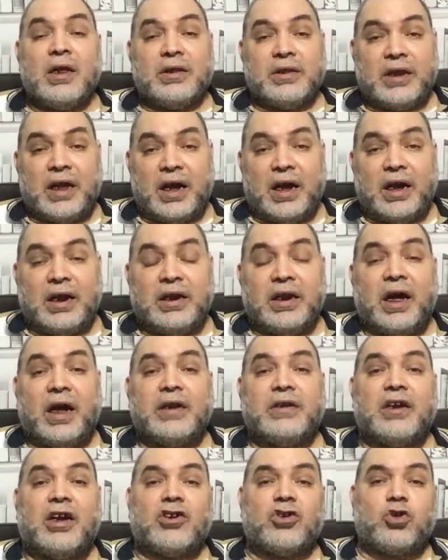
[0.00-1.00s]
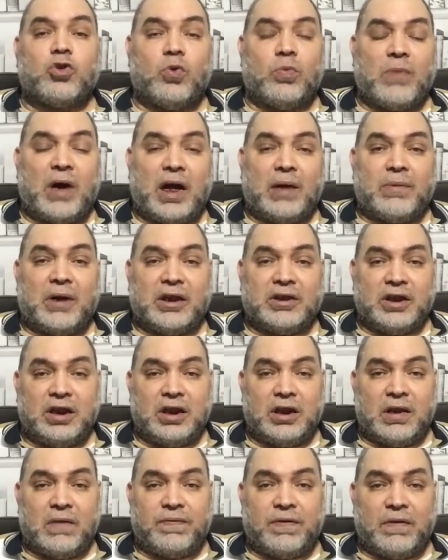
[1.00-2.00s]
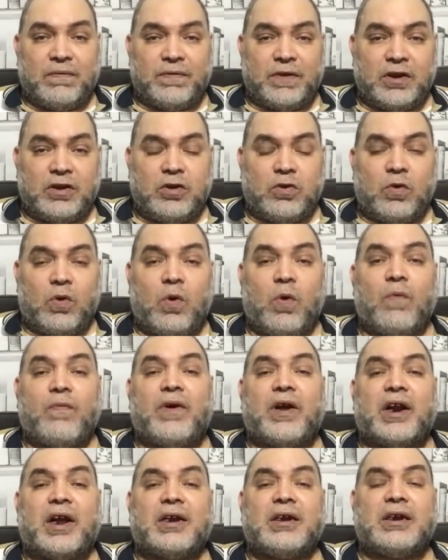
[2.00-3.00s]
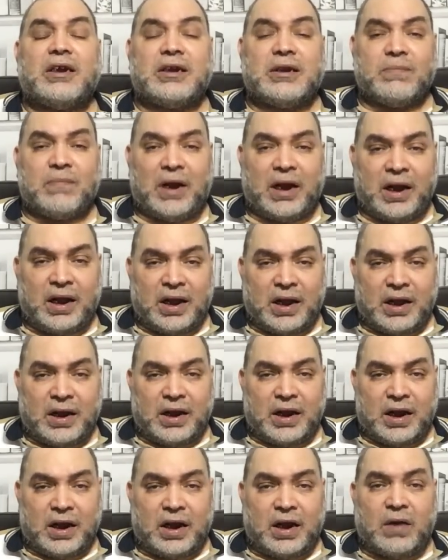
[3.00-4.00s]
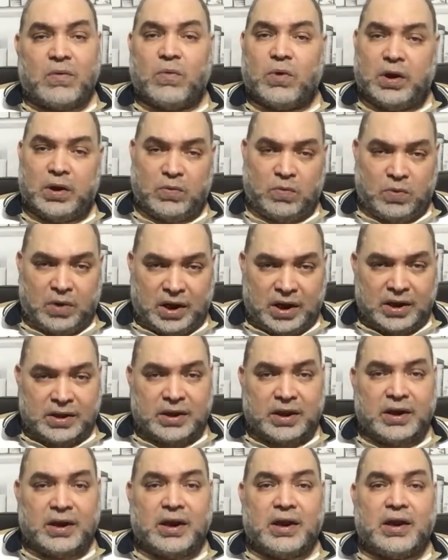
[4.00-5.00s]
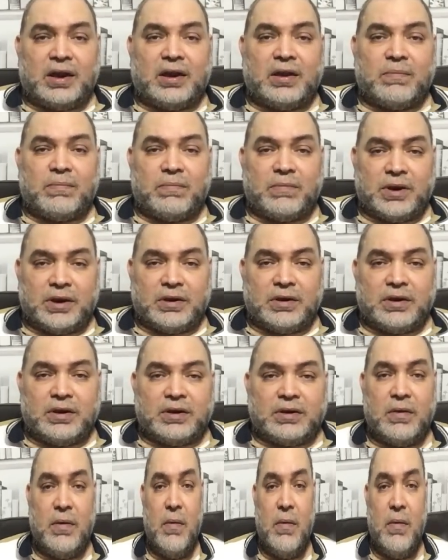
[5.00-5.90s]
ده اللي هنناقشه مع بعضينا في الفيديو فركز معايا واوعى تنام مني